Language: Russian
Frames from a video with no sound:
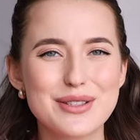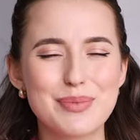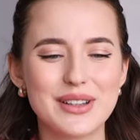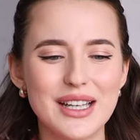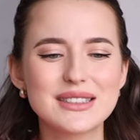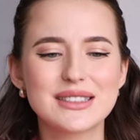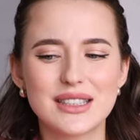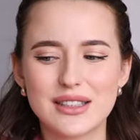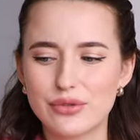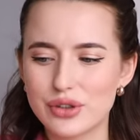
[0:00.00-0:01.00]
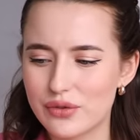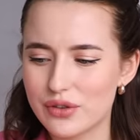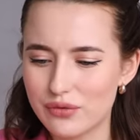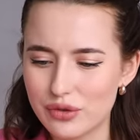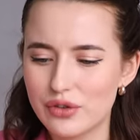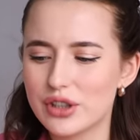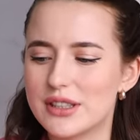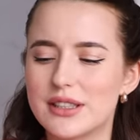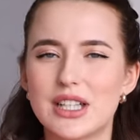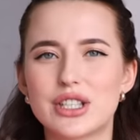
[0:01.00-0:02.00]
восполняться, вот, вот, вот
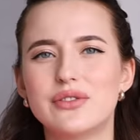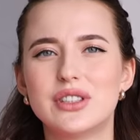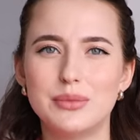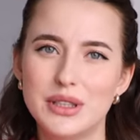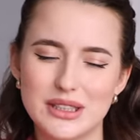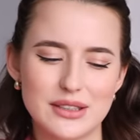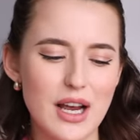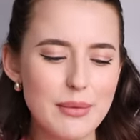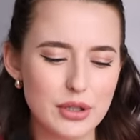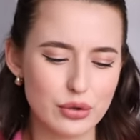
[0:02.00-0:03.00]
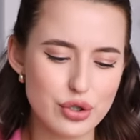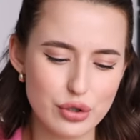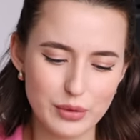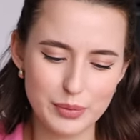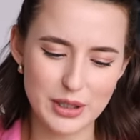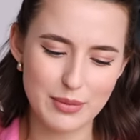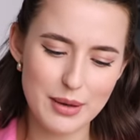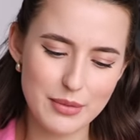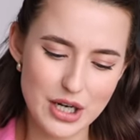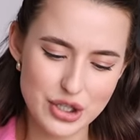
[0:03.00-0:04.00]
это наши витамины с вами, то, что мы
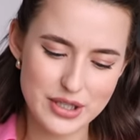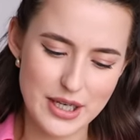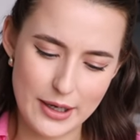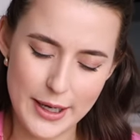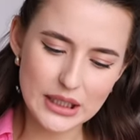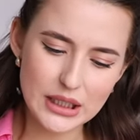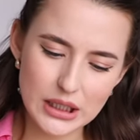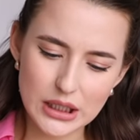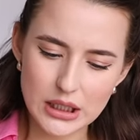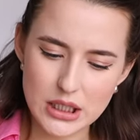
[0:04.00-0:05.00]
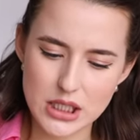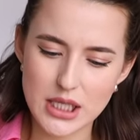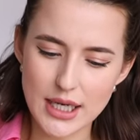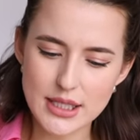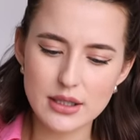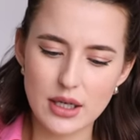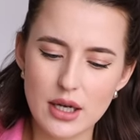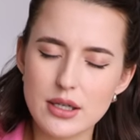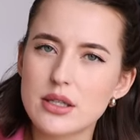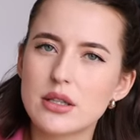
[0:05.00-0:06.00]
потребляем каждый день. И сдать
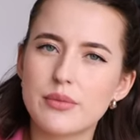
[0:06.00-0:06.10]
анализы,